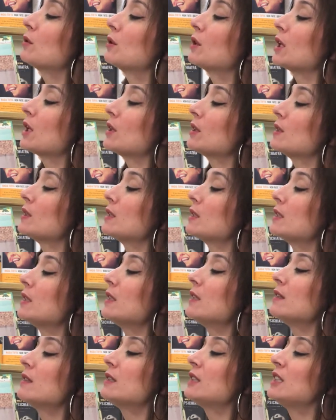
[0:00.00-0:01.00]

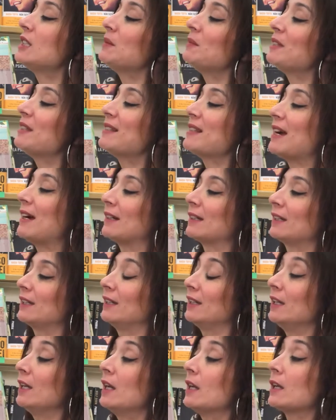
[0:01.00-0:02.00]
grossissimi
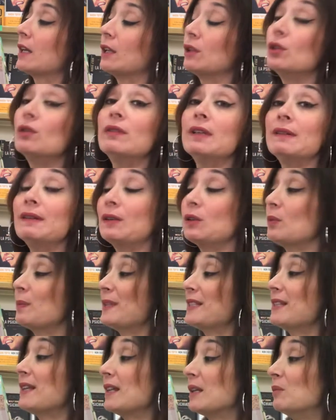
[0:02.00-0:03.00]
sacchi che dovevano
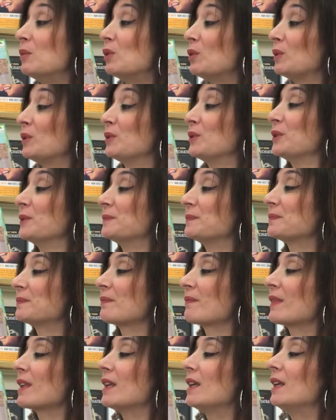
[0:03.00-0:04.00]
pesare molto.
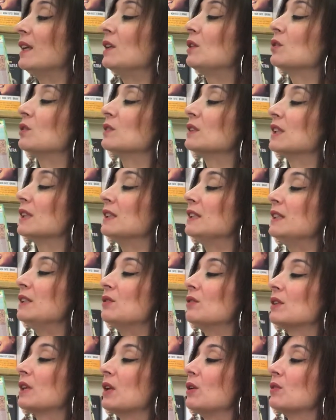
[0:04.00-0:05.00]
Il
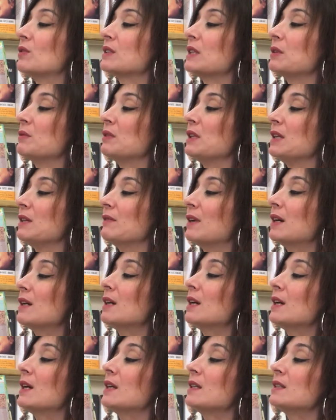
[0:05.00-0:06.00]
contadino che lo seguiva
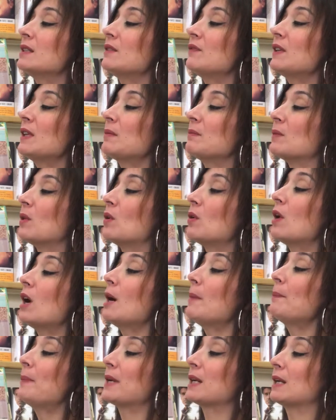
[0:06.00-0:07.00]
si fermò
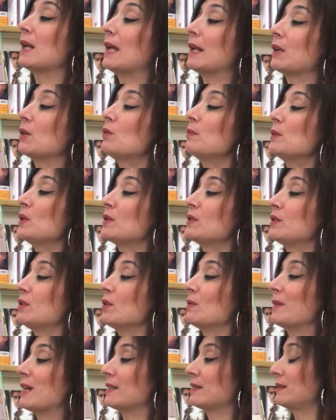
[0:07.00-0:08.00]
a parlare con mio
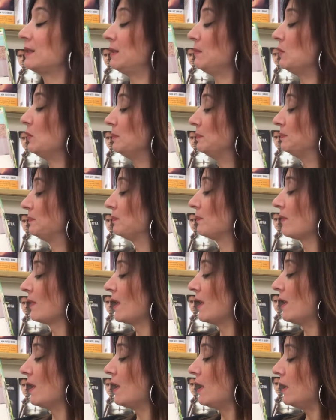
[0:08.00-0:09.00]
zio Massimo.
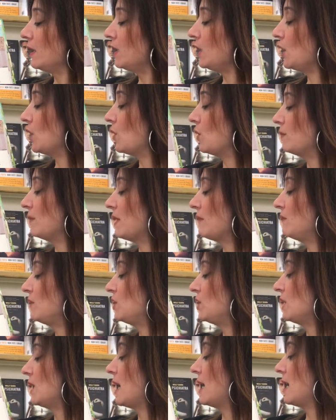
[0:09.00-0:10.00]
Io mi
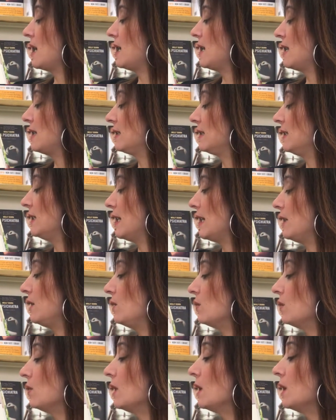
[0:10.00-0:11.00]
avvicinai all'asinello